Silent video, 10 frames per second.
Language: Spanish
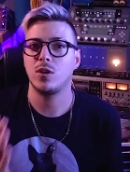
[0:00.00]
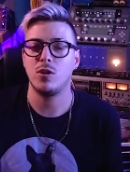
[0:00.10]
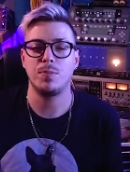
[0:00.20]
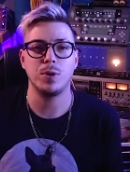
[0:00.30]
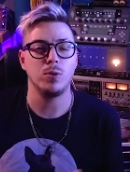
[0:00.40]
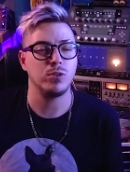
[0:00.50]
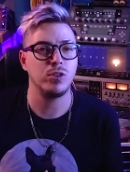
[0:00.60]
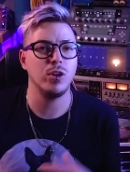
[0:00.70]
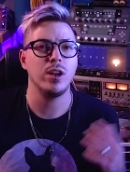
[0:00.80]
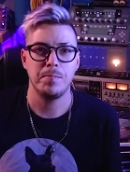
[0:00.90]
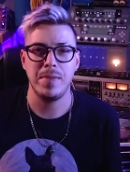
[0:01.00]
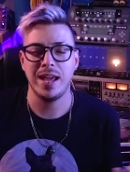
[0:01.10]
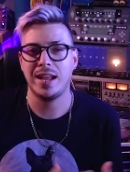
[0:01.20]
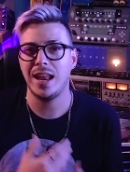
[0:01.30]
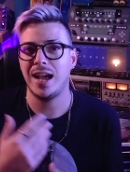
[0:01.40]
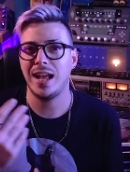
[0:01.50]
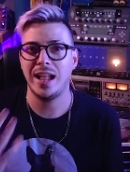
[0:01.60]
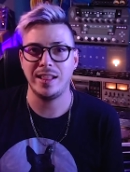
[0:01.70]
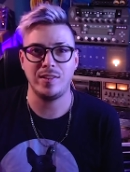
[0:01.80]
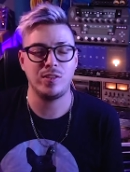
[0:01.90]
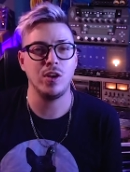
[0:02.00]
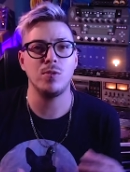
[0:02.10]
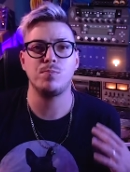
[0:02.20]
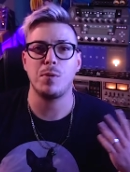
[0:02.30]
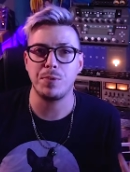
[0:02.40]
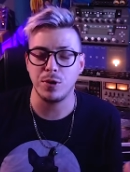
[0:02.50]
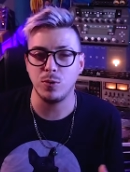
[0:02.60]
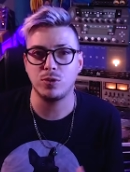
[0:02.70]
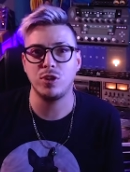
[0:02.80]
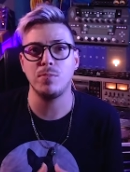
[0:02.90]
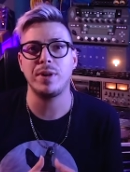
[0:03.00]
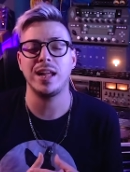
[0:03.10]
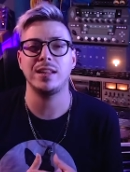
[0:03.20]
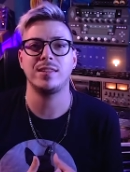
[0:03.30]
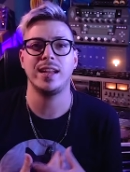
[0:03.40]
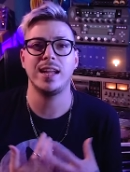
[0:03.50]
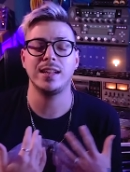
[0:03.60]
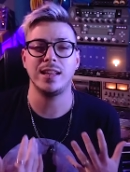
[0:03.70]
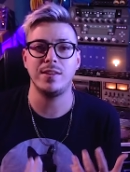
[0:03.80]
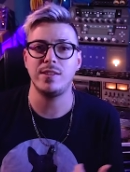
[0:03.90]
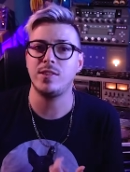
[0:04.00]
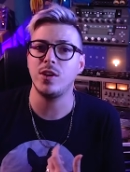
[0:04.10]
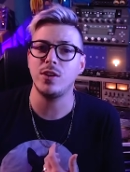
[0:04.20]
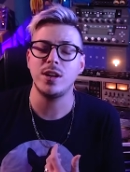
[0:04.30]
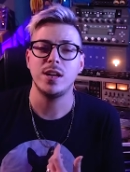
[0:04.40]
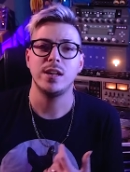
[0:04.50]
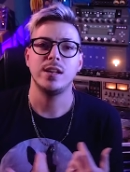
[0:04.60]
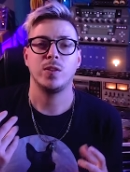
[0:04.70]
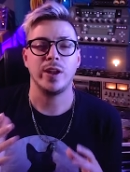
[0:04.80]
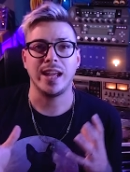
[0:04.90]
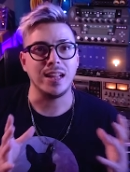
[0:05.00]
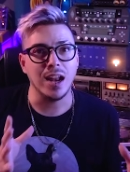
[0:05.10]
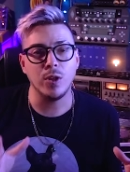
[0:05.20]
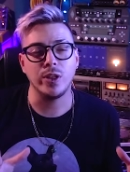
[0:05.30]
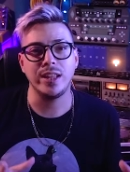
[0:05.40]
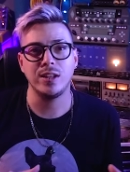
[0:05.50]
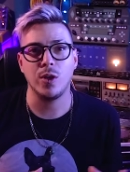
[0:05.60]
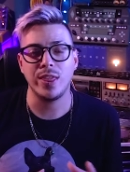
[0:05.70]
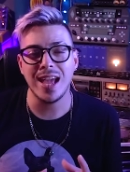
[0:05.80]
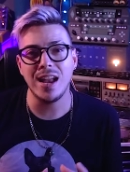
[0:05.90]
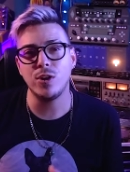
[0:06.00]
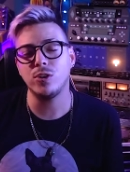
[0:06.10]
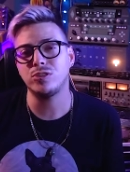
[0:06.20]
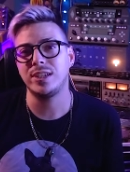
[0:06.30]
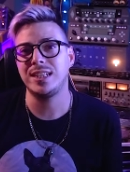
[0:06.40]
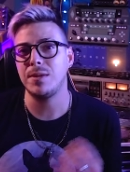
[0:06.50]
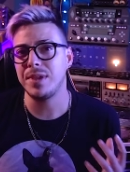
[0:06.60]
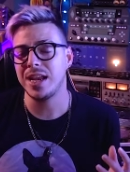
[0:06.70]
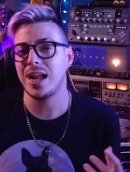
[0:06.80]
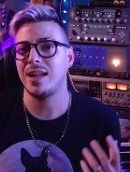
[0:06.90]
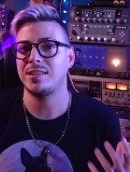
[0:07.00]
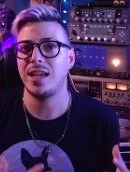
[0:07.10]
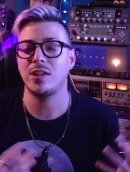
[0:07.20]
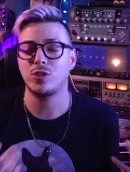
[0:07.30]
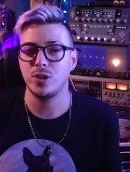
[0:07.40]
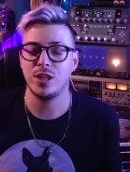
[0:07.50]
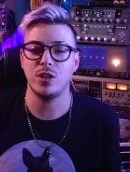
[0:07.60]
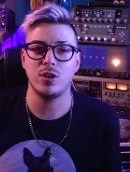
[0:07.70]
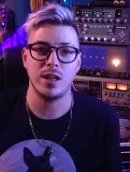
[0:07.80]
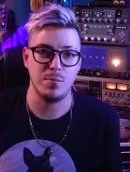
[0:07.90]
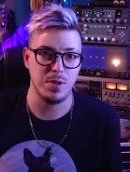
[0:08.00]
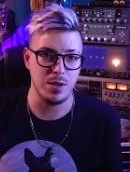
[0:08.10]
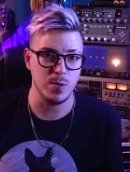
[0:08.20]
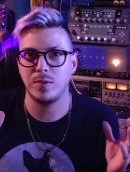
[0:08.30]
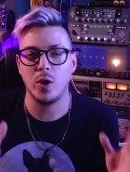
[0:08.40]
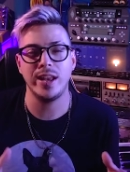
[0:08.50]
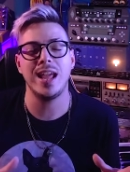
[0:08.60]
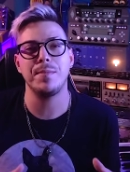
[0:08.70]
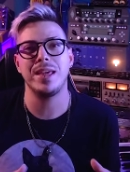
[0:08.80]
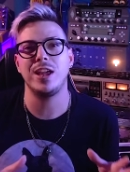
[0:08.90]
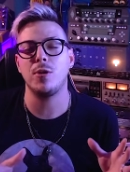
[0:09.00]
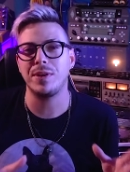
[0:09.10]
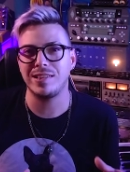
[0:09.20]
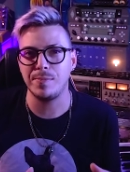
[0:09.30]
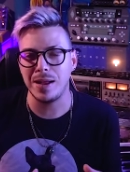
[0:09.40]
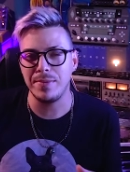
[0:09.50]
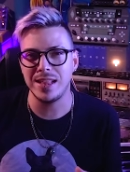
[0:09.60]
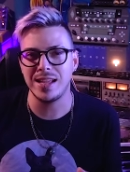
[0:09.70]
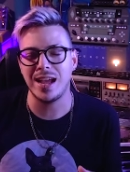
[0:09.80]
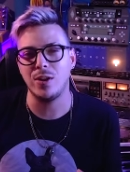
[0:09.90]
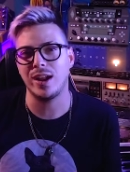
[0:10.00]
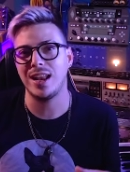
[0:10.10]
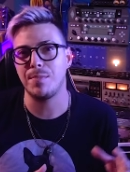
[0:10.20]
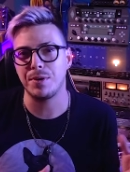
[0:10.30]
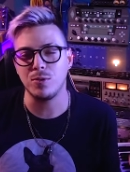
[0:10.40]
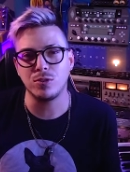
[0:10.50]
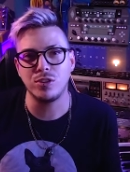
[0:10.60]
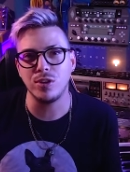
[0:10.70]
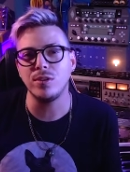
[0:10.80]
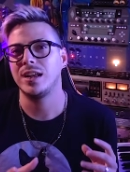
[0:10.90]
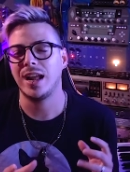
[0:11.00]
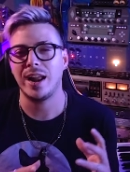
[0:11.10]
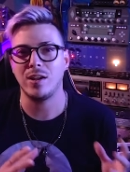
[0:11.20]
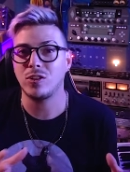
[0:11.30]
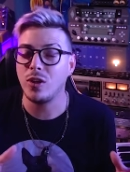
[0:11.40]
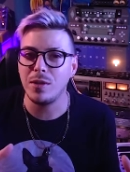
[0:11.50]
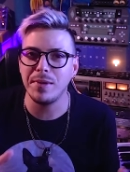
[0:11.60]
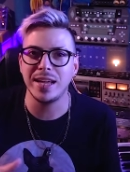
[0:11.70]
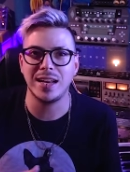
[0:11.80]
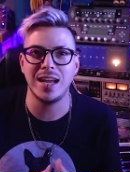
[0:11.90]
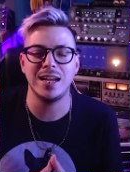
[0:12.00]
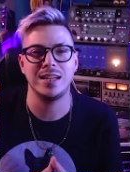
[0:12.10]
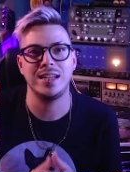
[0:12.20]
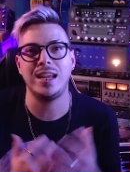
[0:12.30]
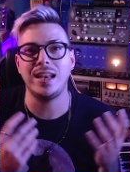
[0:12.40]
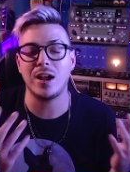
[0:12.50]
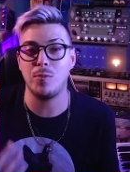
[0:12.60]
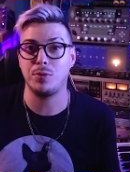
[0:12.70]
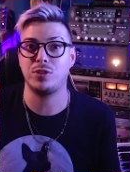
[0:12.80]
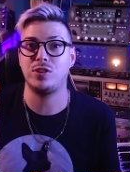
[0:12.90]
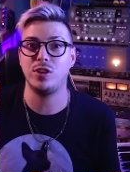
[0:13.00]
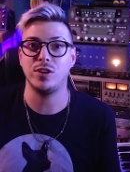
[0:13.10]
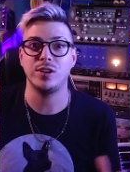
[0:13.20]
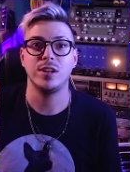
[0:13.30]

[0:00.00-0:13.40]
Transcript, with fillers: como producción, mezcla, edición, postproducción para series de televisión, donde editaba los, diálogos y también hacía sonido en vivo. Hoy en día me dedico principalmente a lo que es la producción, la grabación y mezcla y la composición.